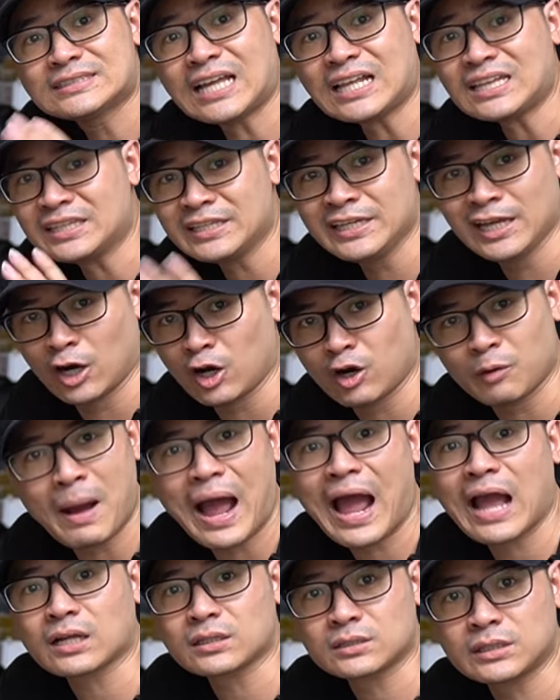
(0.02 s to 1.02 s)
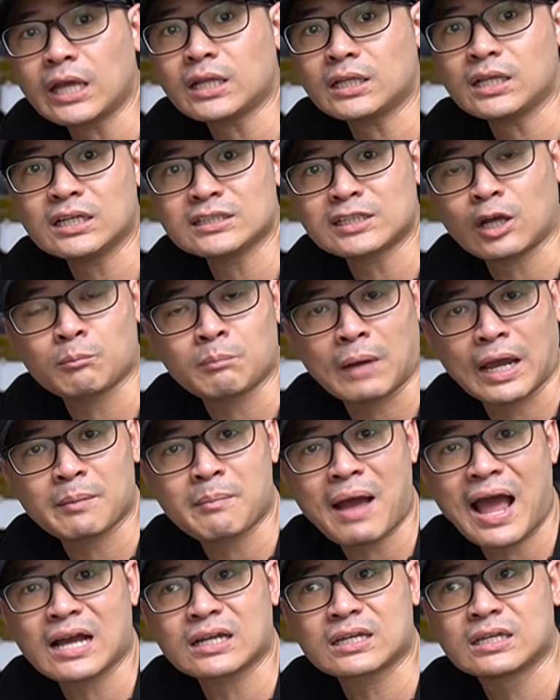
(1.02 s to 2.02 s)
Rất nhiều bác thích những cái dòng máy
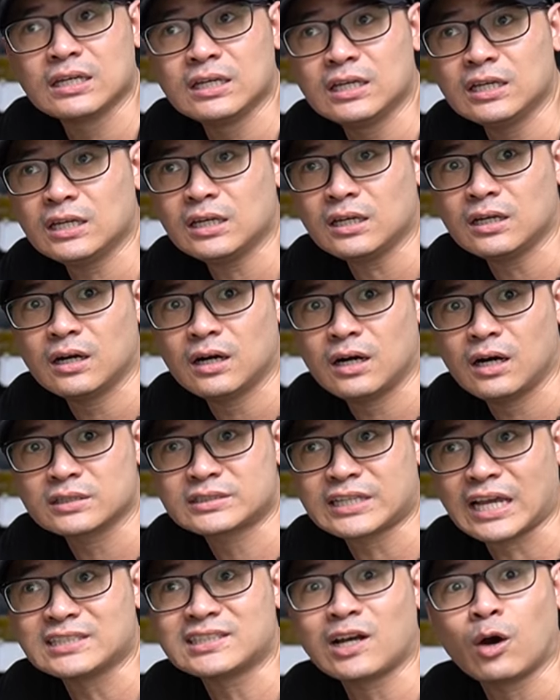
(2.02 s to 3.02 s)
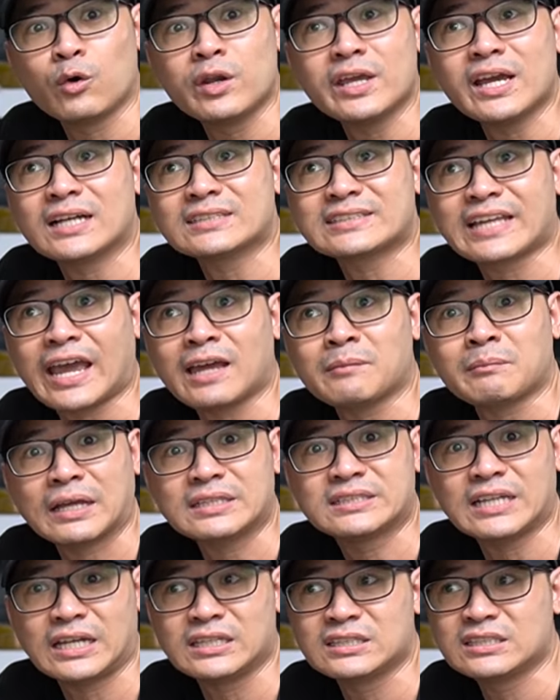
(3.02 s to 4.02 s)
3 ký chạy dầu diesel, máy
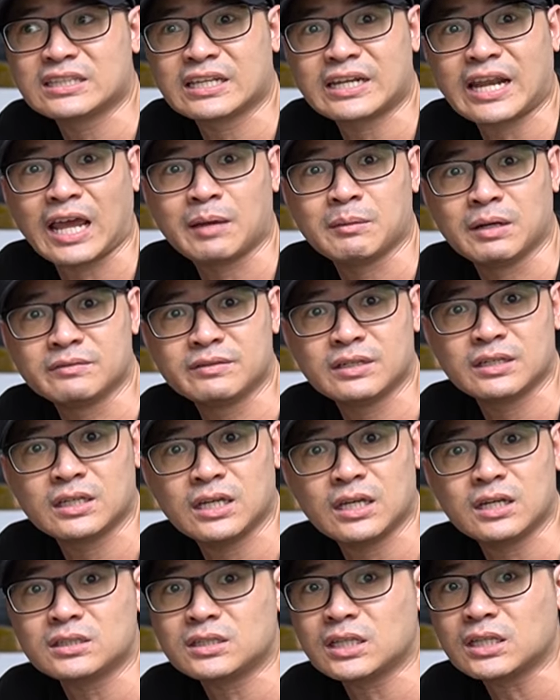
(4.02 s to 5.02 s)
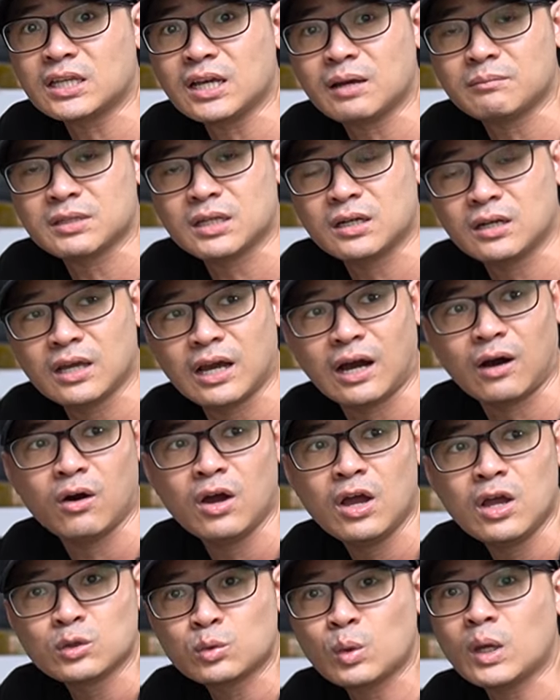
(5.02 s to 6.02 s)
trần như thế này bởi vì nghĩ nó tiết kiệm nhiên liệu.
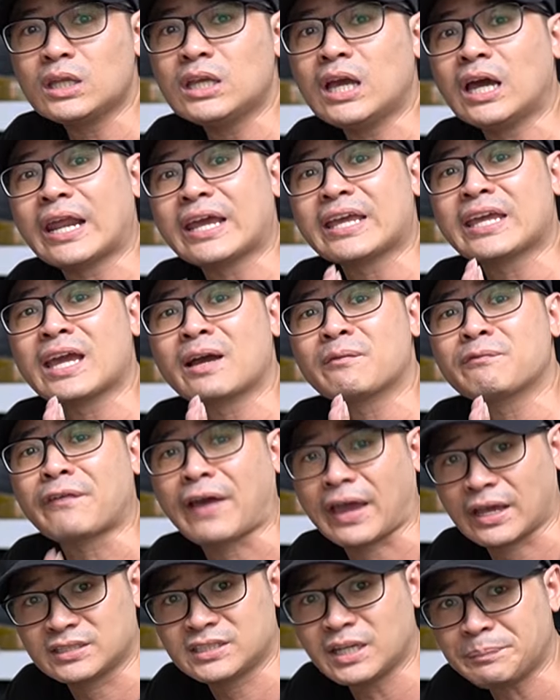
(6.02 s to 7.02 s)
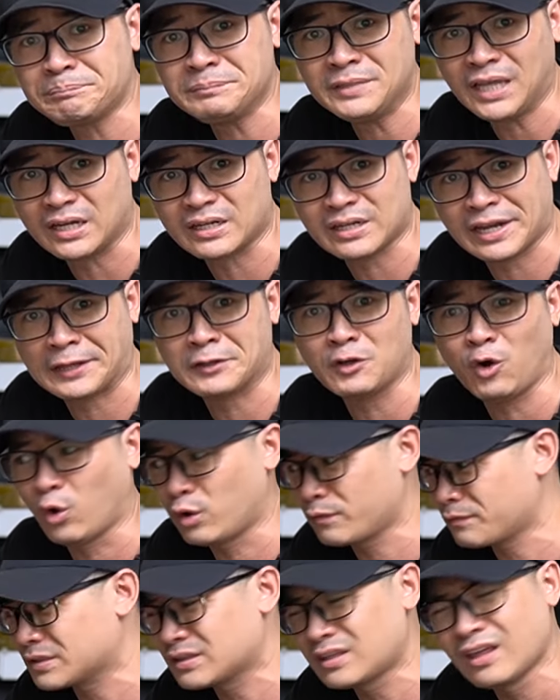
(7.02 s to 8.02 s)
Tuy nhiên anh em phải chấp nhận đánh
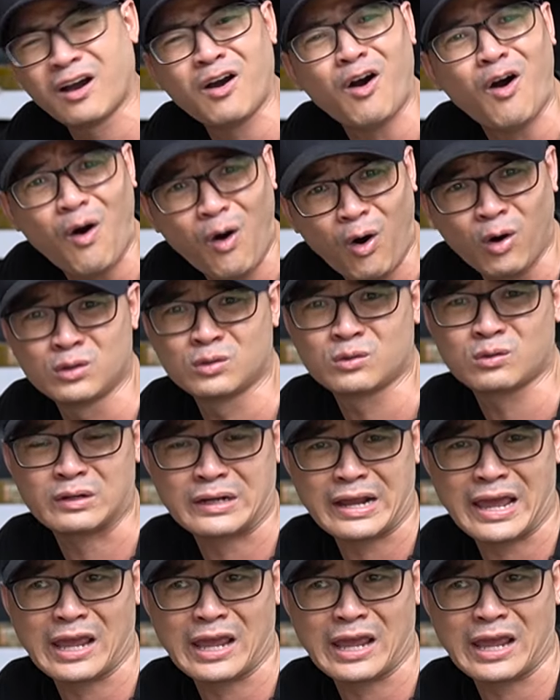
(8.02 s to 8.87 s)
đổi với tiếng ồn của